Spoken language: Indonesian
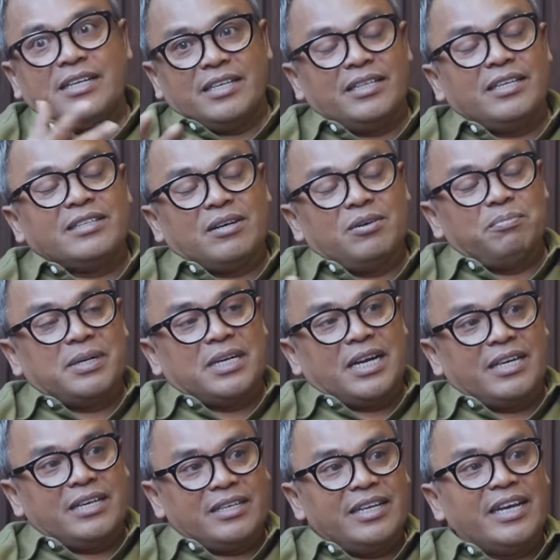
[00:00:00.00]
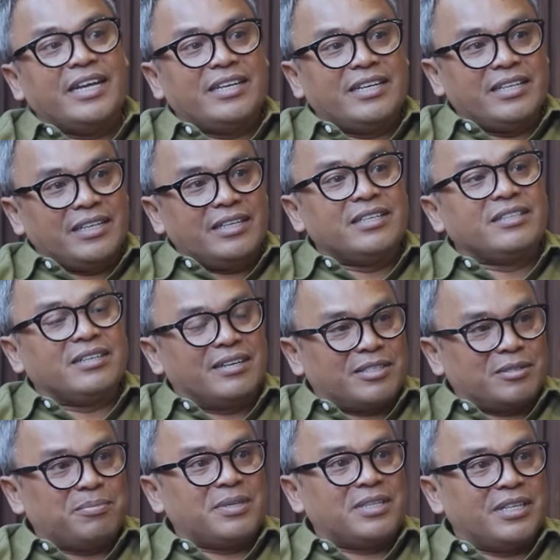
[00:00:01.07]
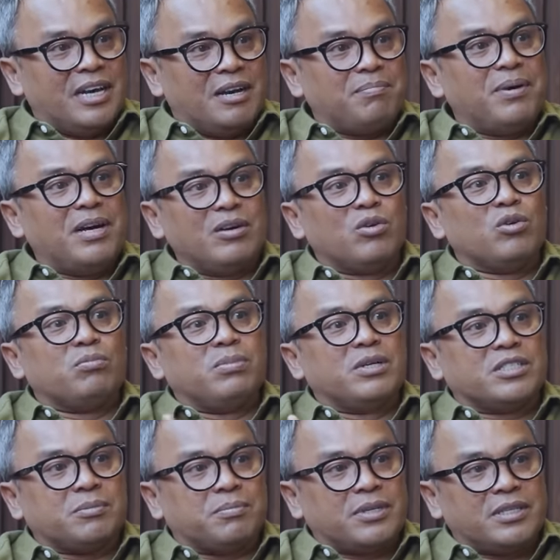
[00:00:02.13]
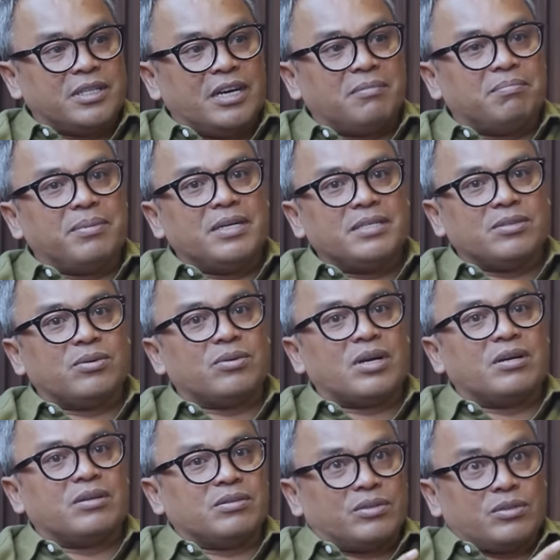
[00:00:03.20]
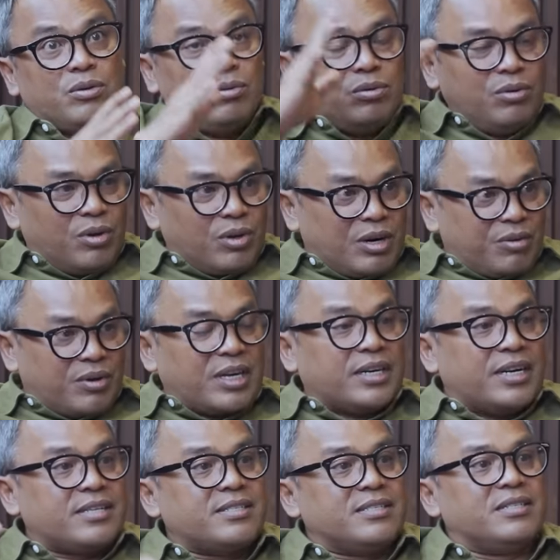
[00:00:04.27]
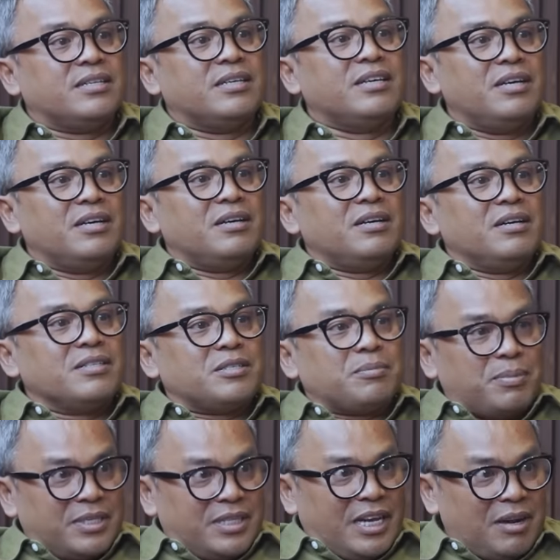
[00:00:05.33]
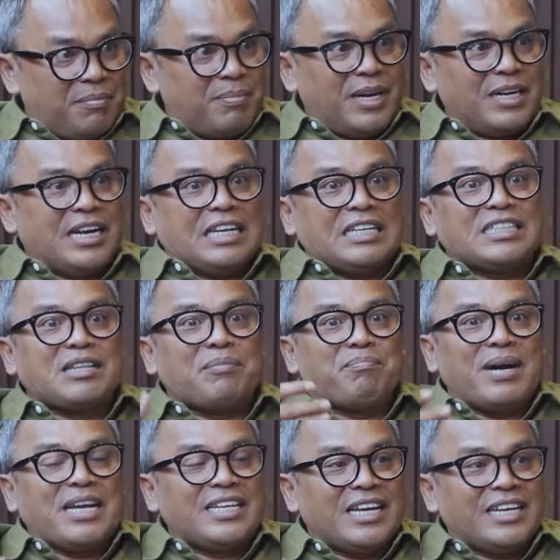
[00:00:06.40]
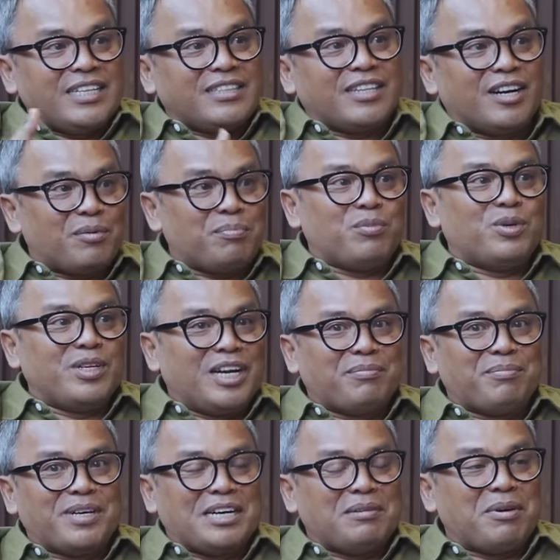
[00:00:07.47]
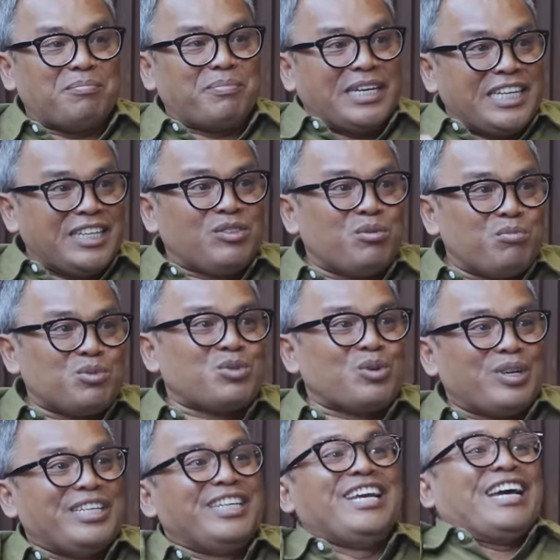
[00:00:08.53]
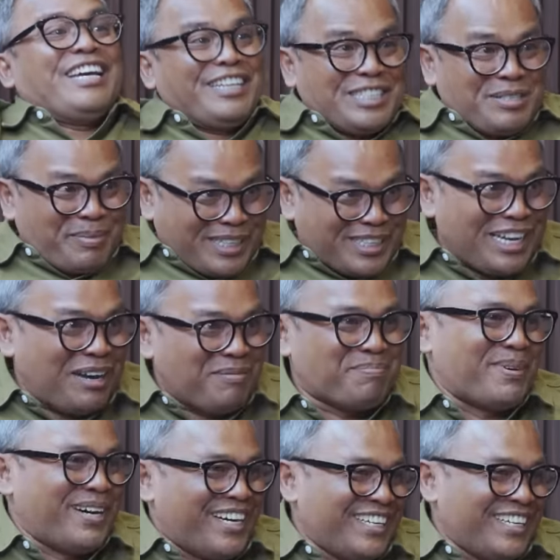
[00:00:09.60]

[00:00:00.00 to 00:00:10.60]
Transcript: dan kita tahu pada akhirnya endingnya Hitler seperti apa, Goebbels seperti apa, seorang seluruh orang-orang Nazi seperti apa dan temannya Hitler pun yang bernama Benito Mussolini akhirnya seperti apa?